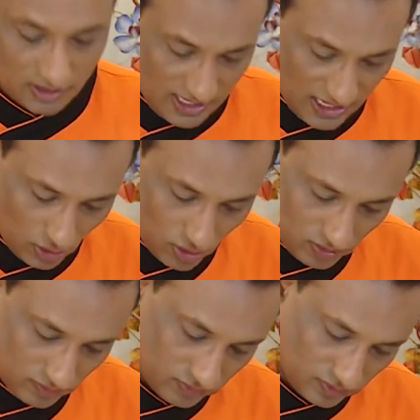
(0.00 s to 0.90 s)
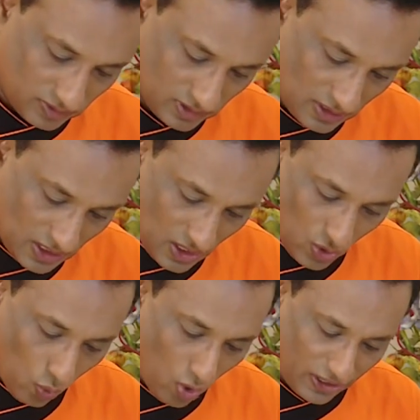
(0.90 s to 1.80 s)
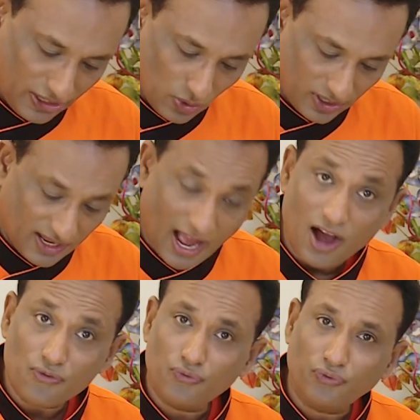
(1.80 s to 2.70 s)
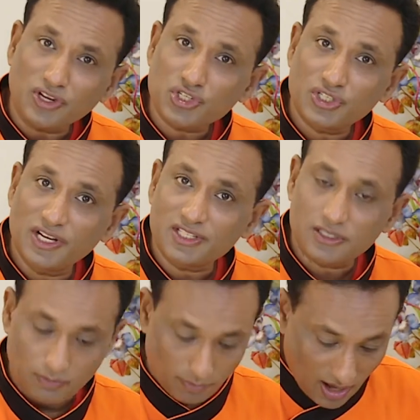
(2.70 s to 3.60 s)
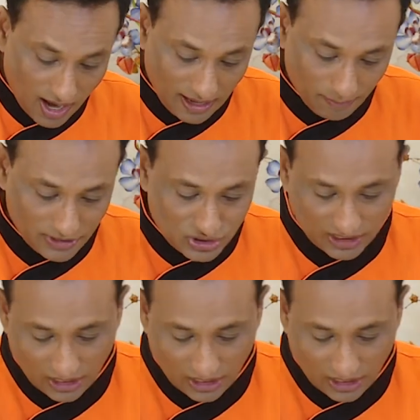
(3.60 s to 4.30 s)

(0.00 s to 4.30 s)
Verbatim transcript: దీంట్లో ఒకటే ఒకటి ఆ ఫ్రెష్నెస్ బాగా మంచిగా